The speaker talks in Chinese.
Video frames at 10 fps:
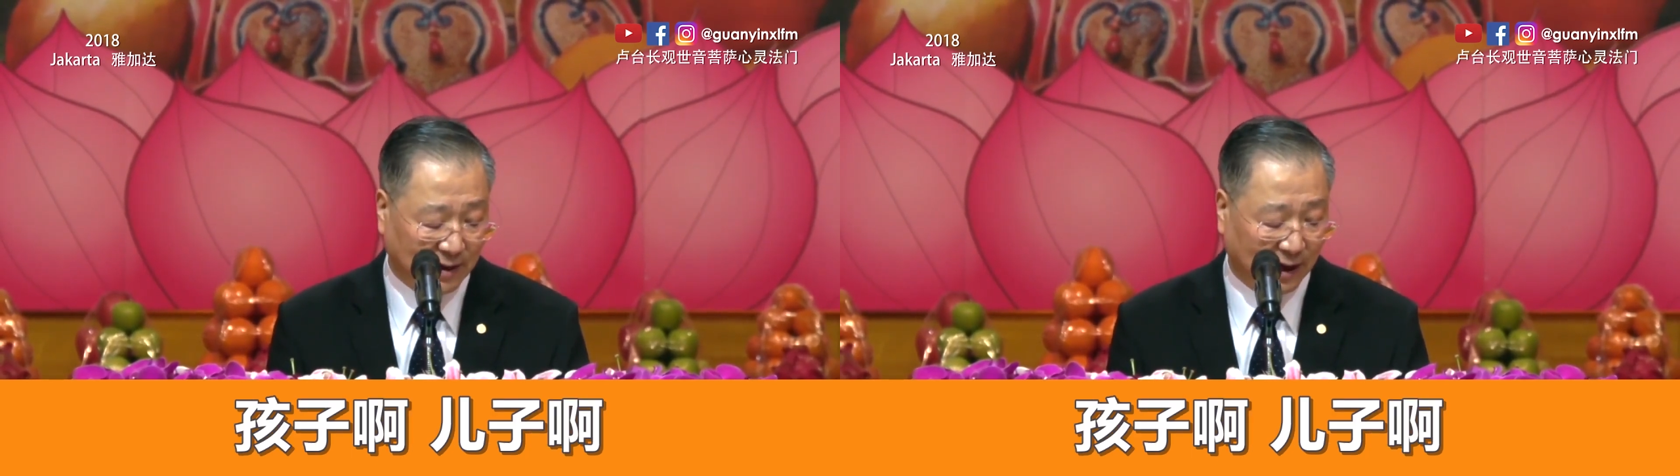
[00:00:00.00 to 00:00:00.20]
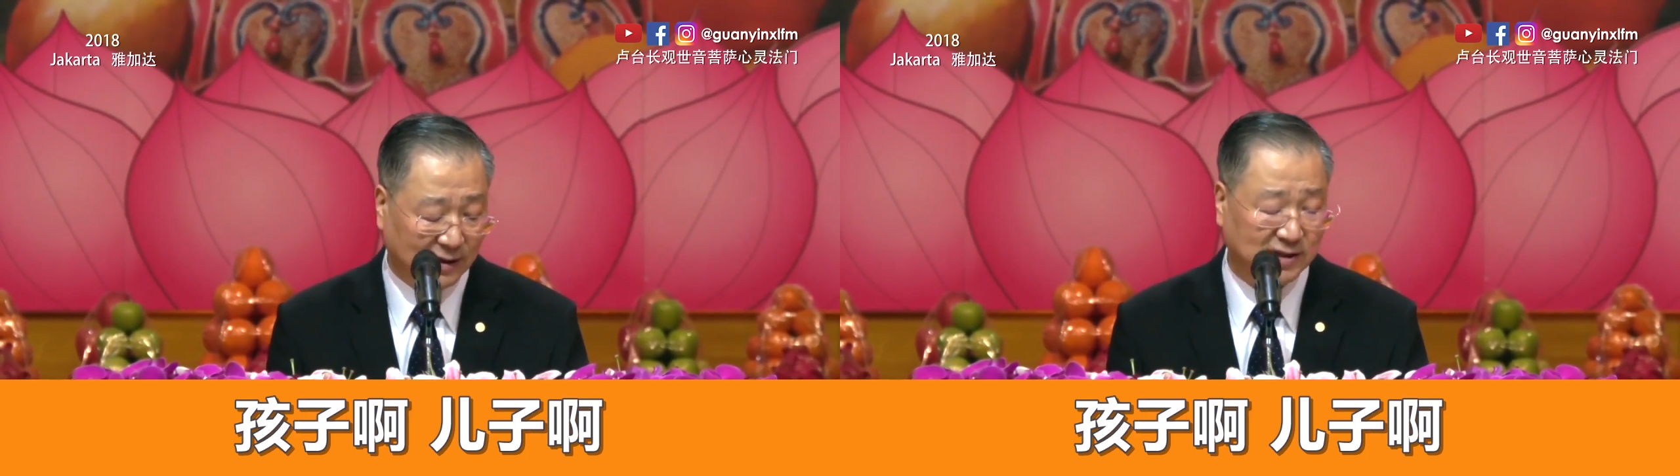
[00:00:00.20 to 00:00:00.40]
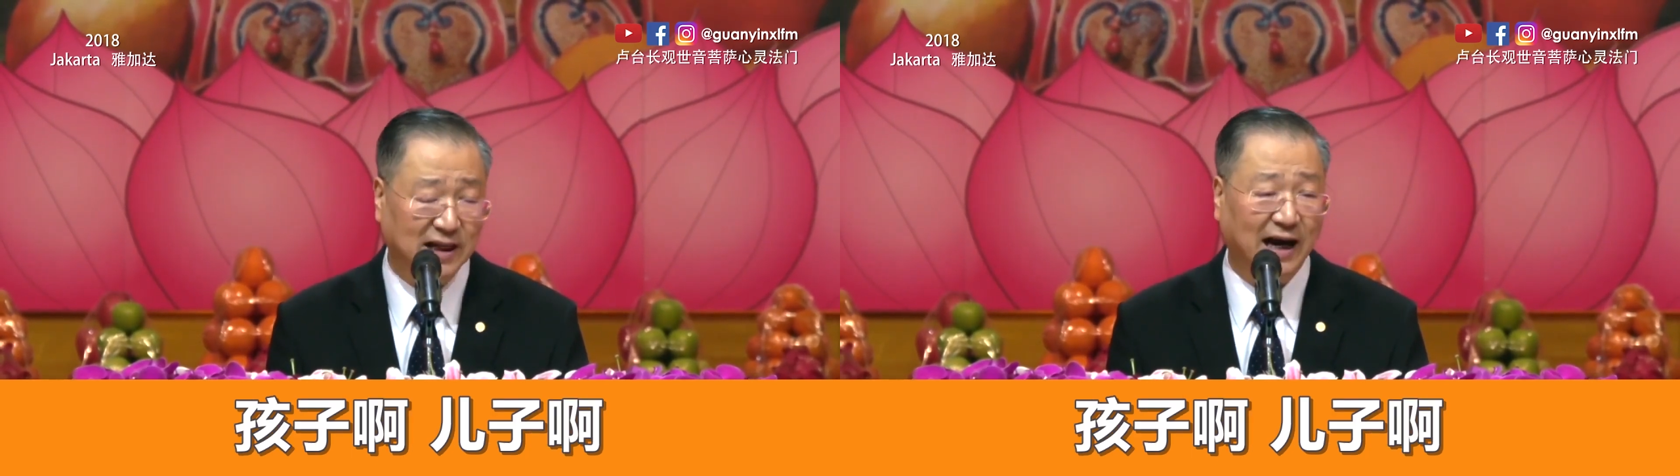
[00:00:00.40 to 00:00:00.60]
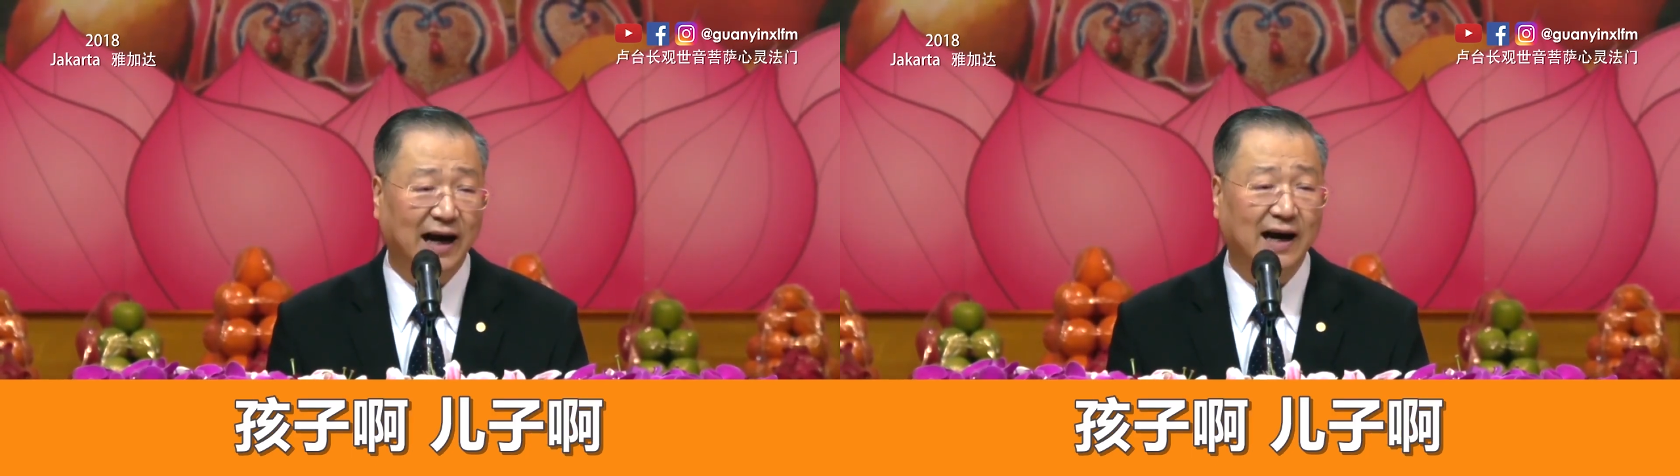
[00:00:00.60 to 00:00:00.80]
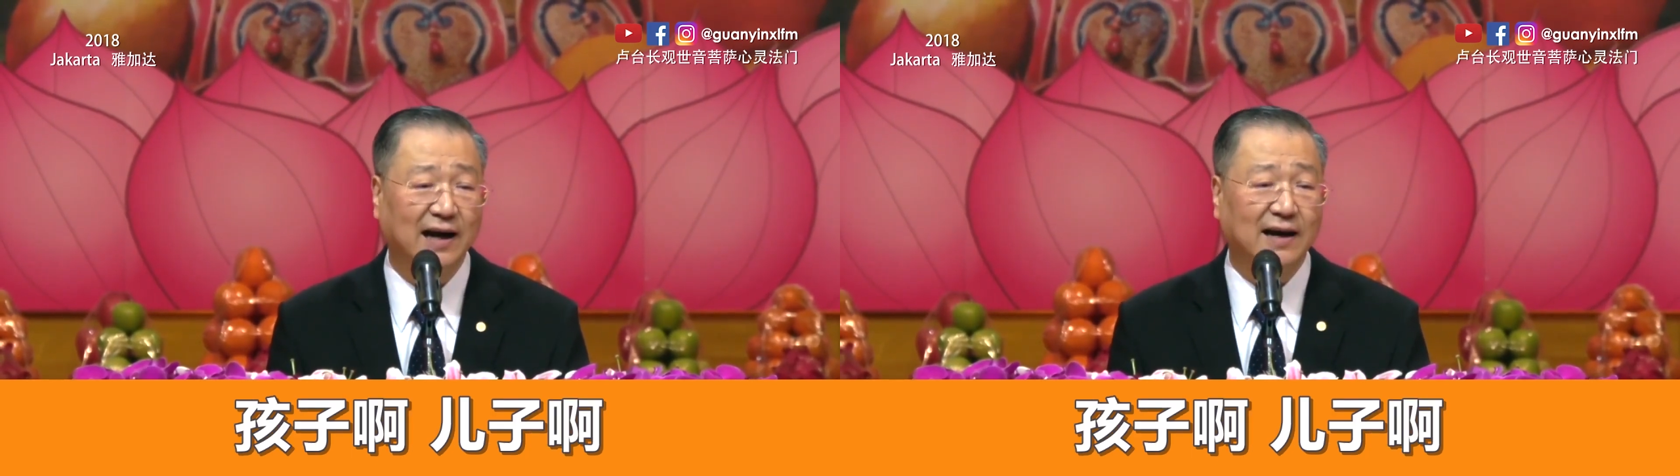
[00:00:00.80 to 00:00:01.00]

儿子啊，